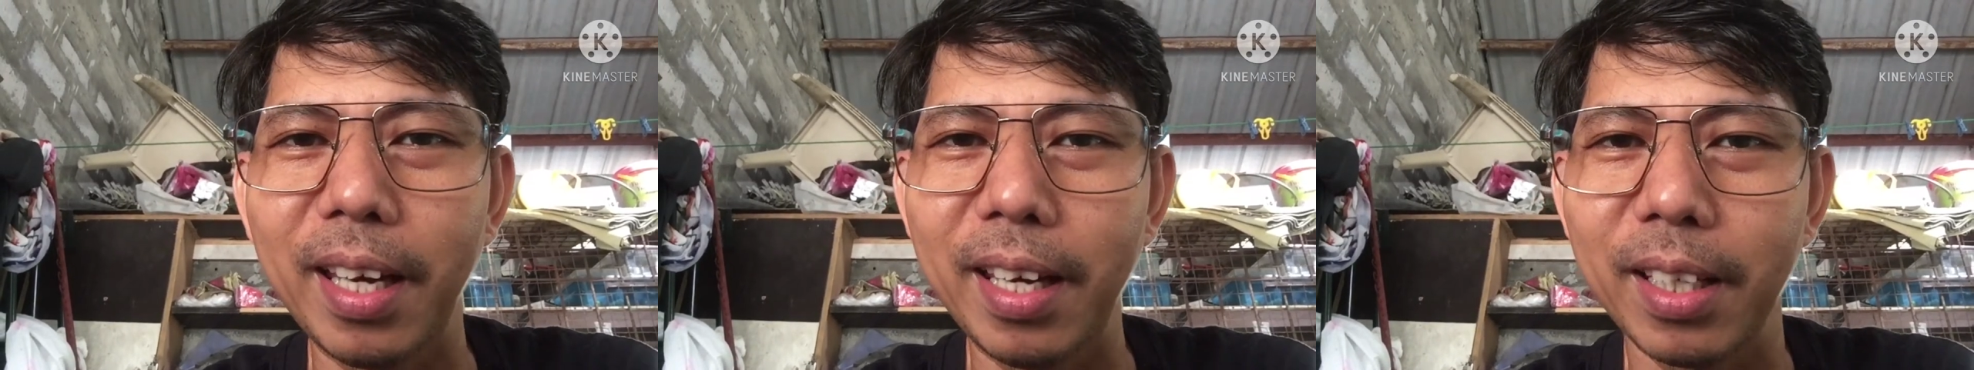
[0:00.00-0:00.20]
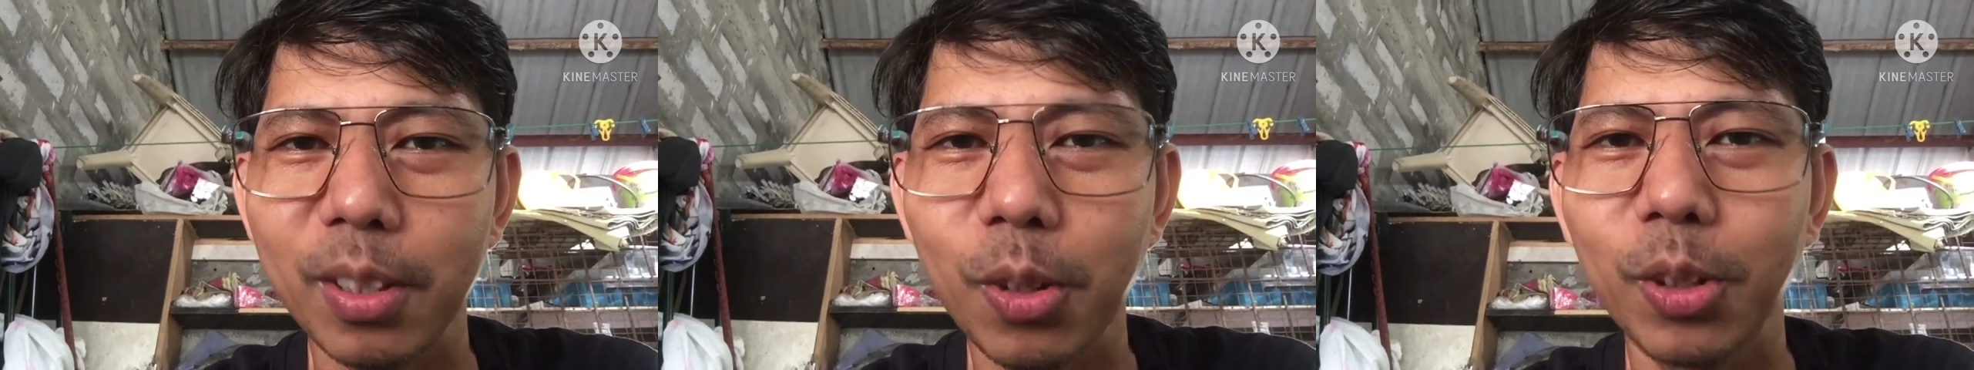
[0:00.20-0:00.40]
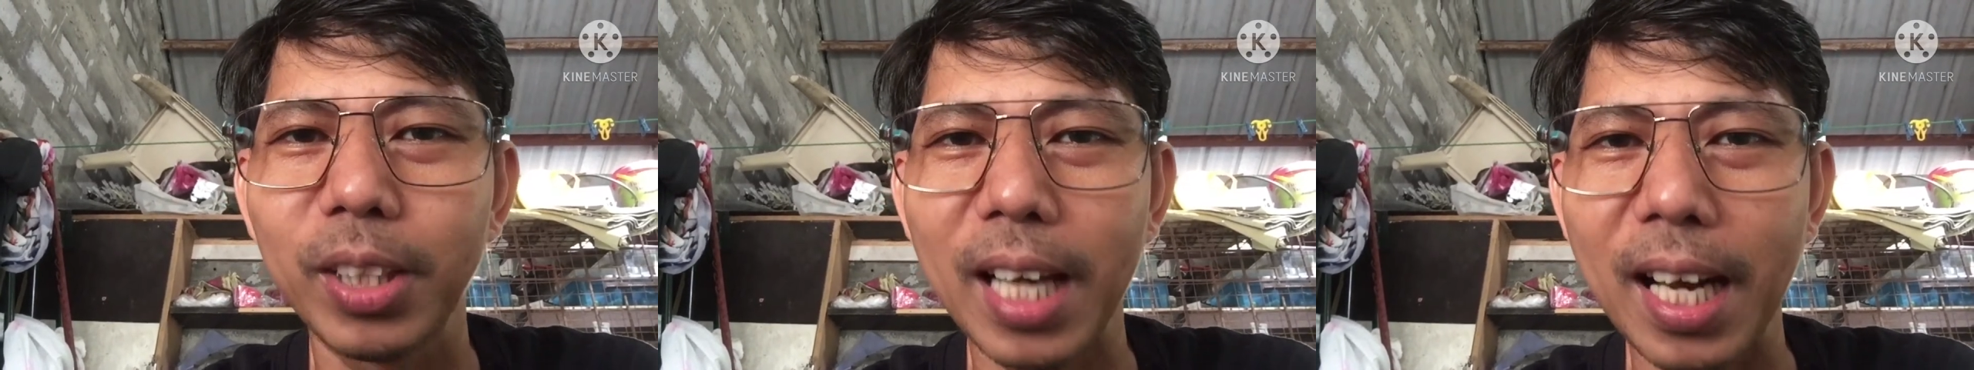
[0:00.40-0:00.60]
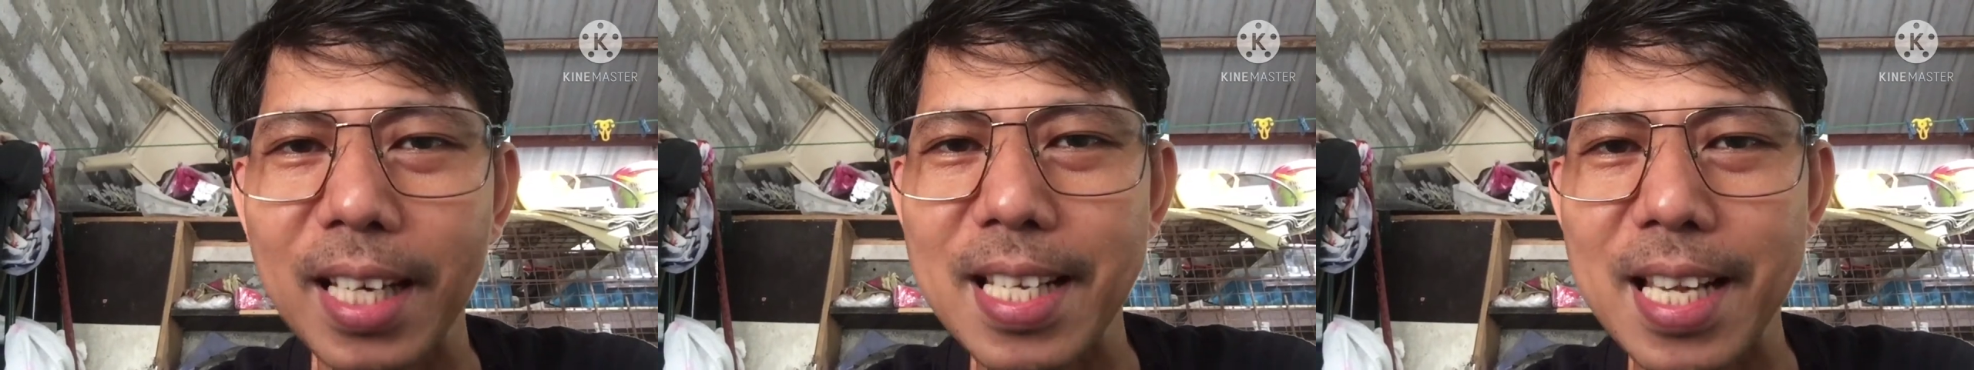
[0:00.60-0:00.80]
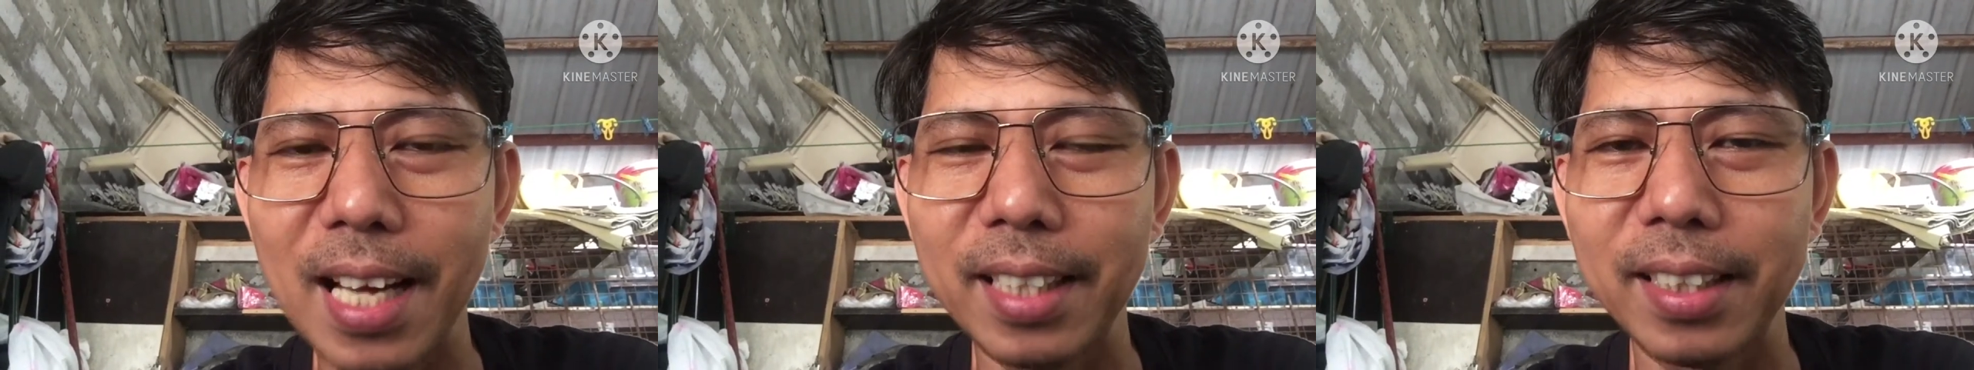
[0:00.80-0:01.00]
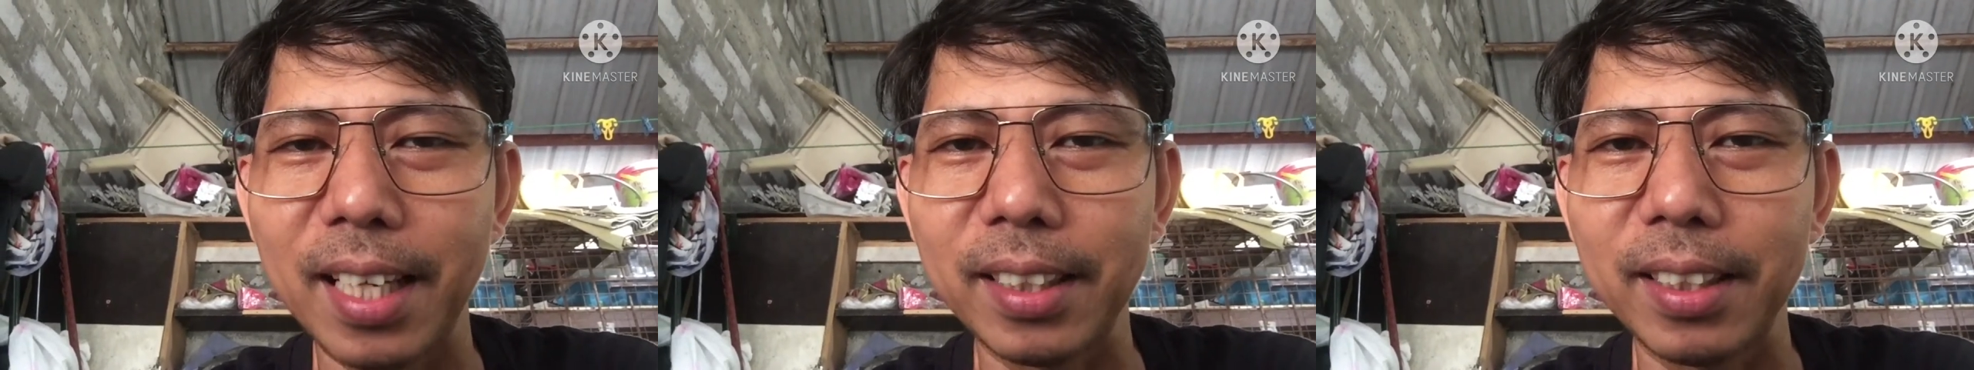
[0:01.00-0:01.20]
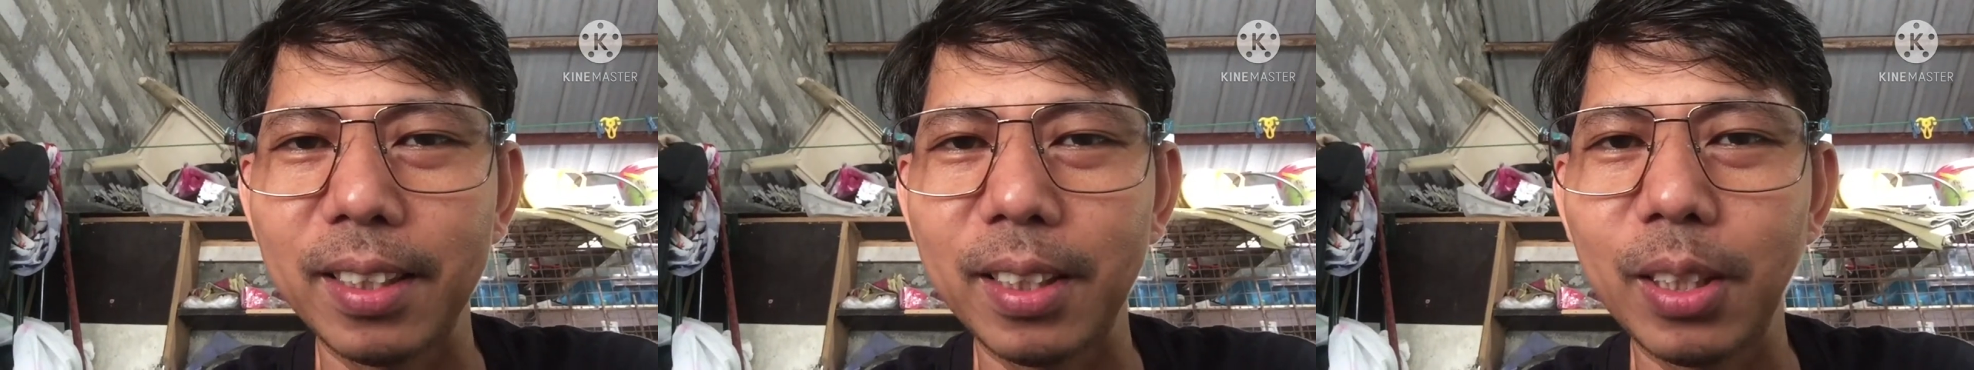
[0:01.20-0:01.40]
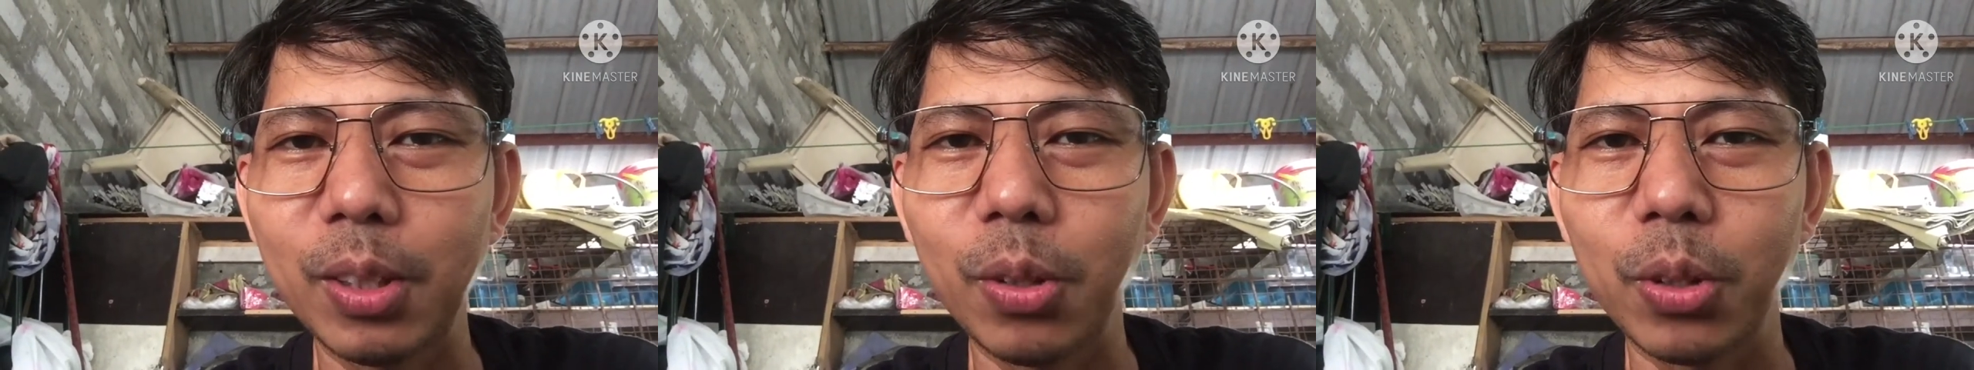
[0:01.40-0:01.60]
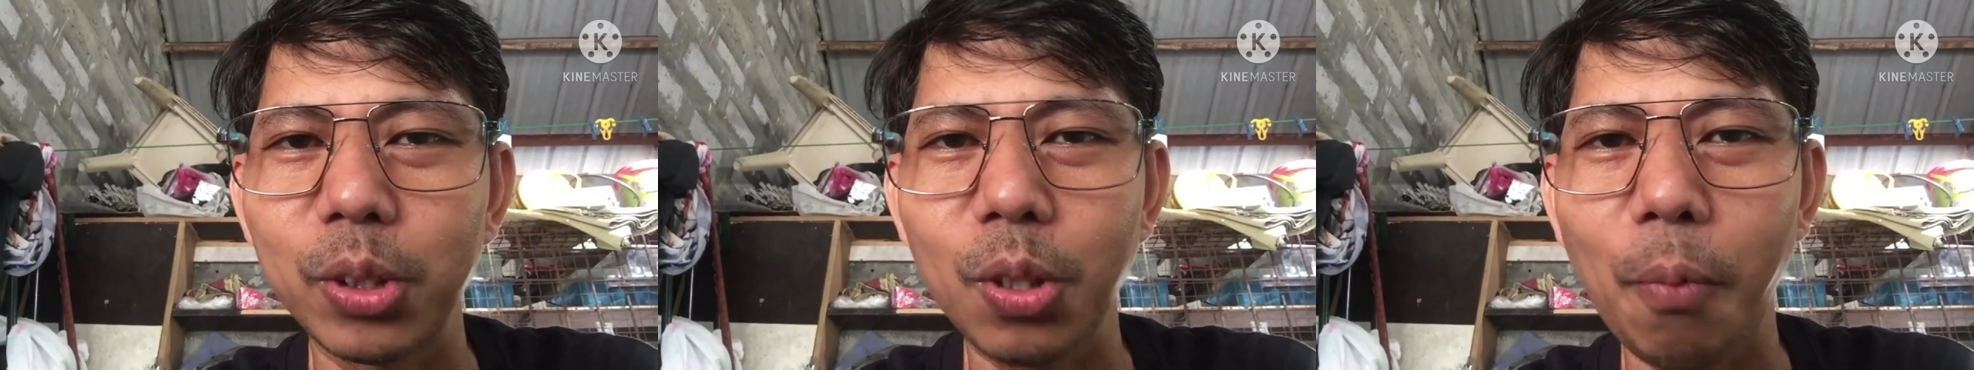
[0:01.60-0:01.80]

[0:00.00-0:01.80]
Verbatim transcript: Aircon na kailangan natin dito.